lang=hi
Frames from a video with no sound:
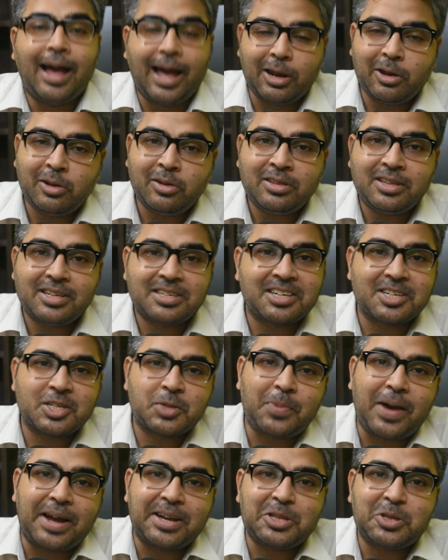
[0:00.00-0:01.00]
हेलो दिस
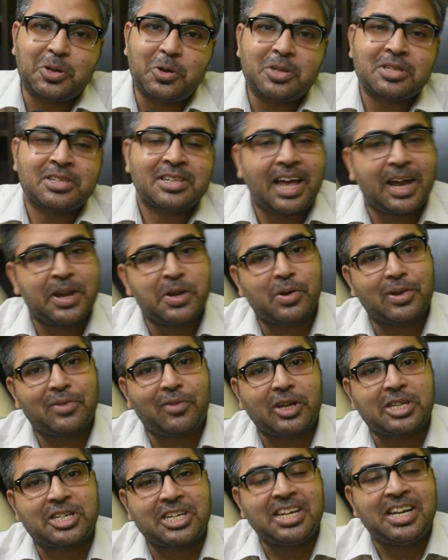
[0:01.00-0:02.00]
इज पारितोष एंड यू आर
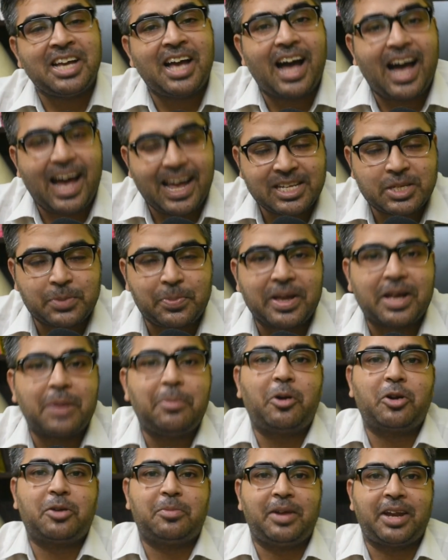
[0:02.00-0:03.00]
वाचिंग आई स्पीक
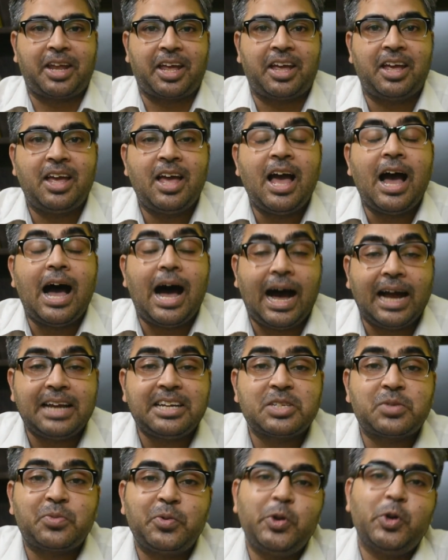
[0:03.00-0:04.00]
अबाउट मनी
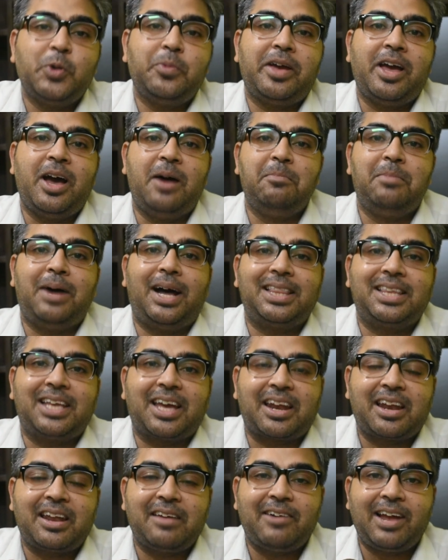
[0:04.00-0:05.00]
आज इस वीडियो में हम बात
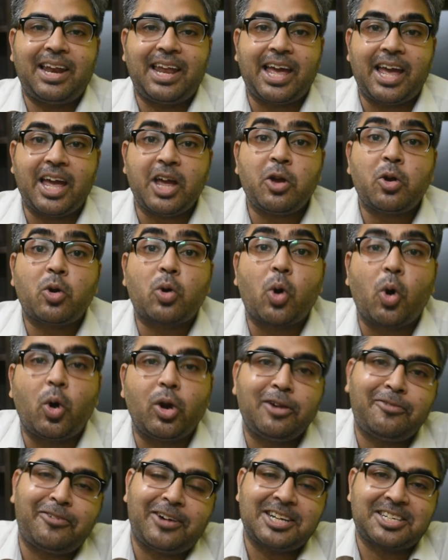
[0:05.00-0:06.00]
करने वाले हैं
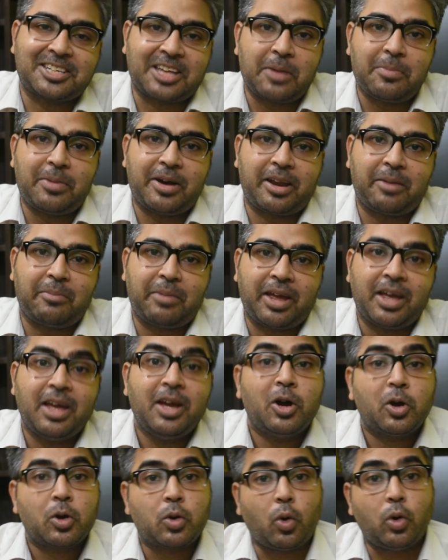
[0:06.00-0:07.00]
कौन फंड्स के बारे में
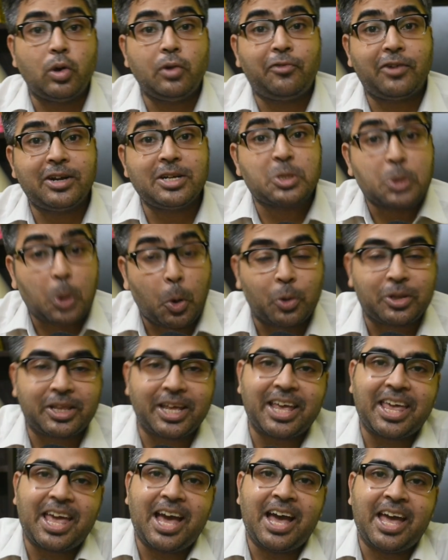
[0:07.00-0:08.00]
कौन फंड्स
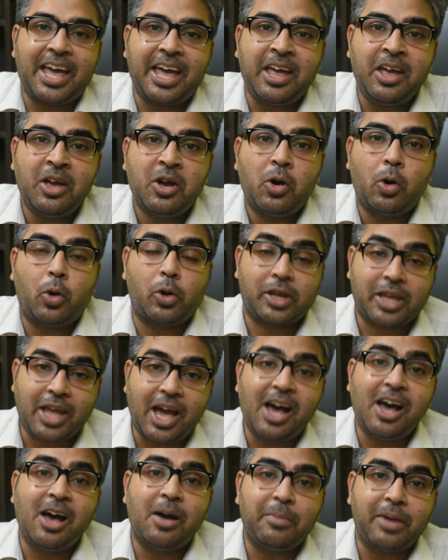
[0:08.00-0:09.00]
होते क्या है और
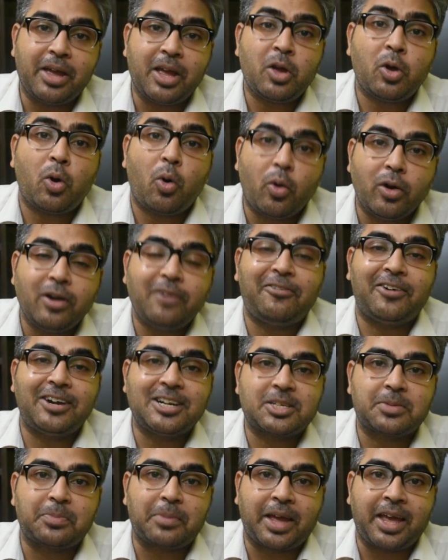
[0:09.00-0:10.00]
क्या हमें कौन
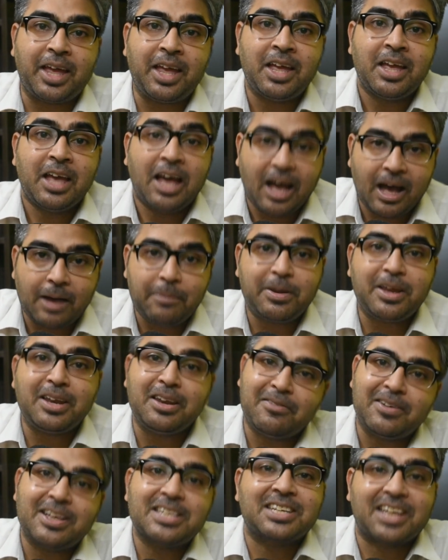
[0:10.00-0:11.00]
फंड्स में अभी
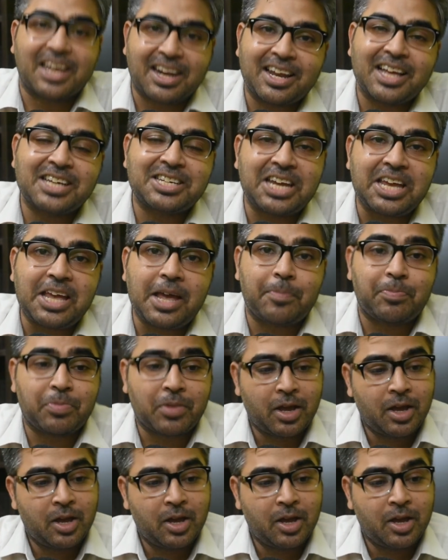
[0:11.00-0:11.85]
निवेश करना चाहिए